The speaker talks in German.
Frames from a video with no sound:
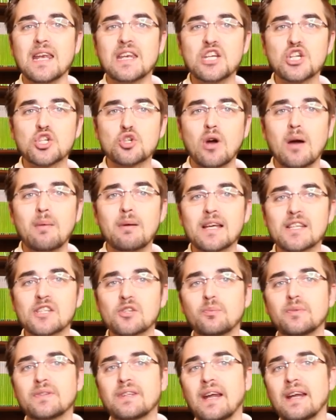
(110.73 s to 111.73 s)
die
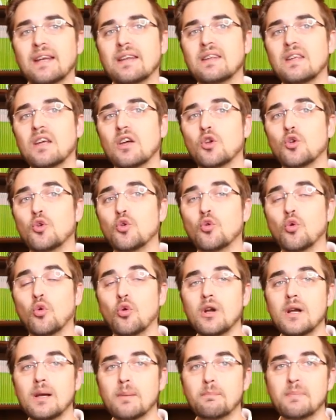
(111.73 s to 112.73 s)
Steuerbelastung beträgt hier
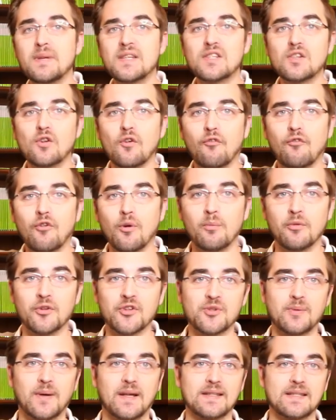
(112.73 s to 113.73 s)
0 bis
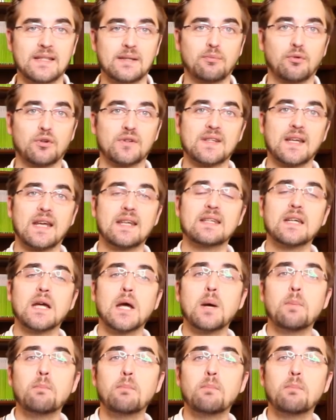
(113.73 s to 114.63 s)
25 Prozent